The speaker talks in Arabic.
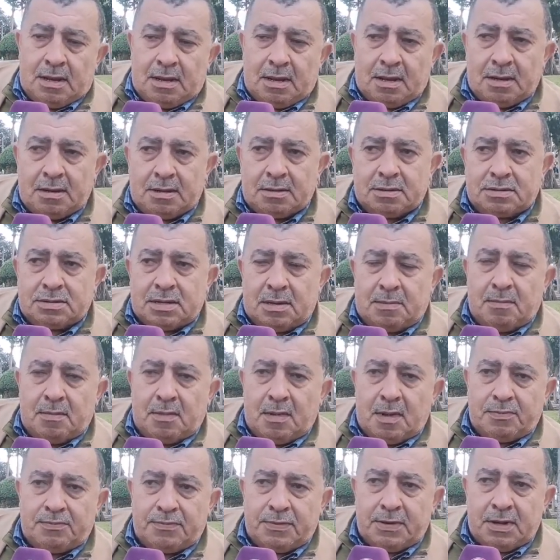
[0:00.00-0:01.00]
يعني
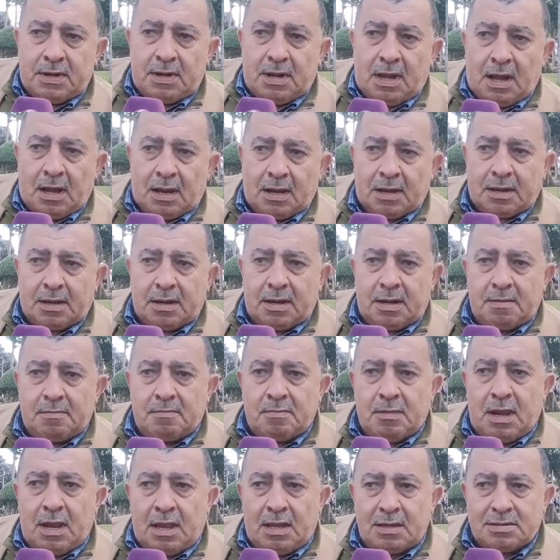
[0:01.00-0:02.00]
تم في
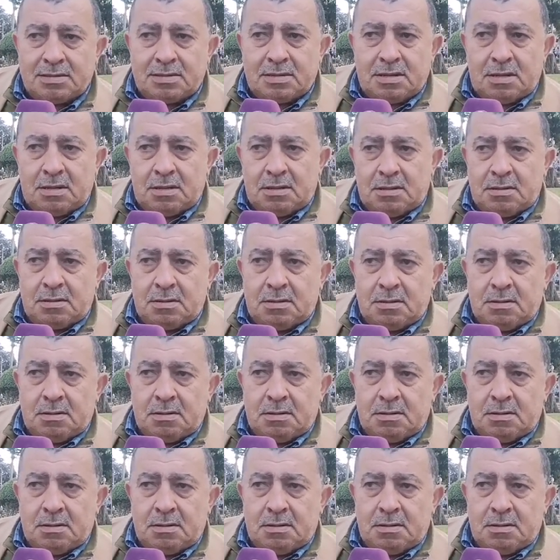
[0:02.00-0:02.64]
حقهم العزل